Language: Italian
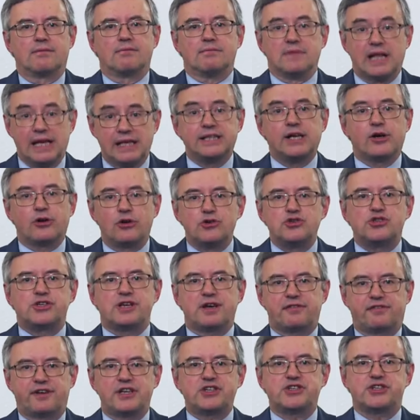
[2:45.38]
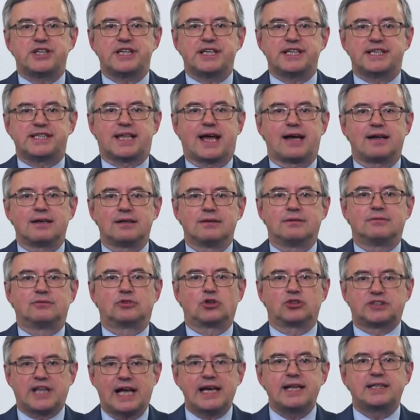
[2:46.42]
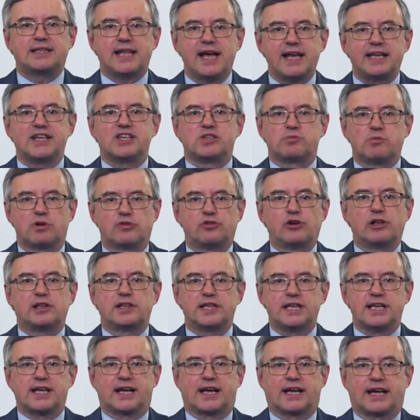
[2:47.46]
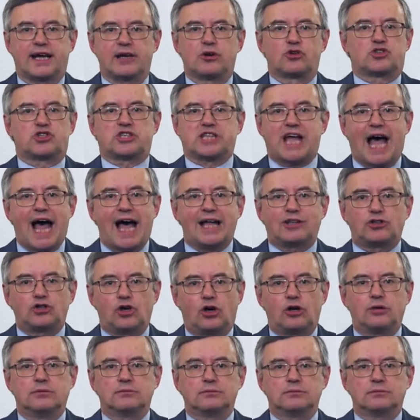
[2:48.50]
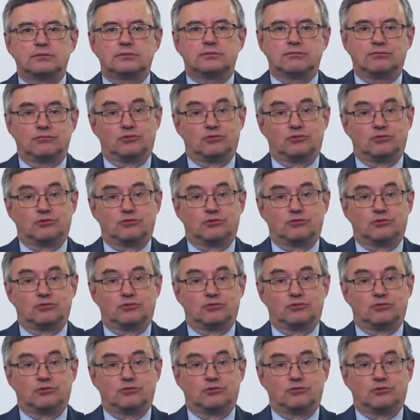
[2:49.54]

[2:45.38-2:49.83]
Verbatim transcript: Nell'ideologia fascista totalitarismo vuol dire che lo Stato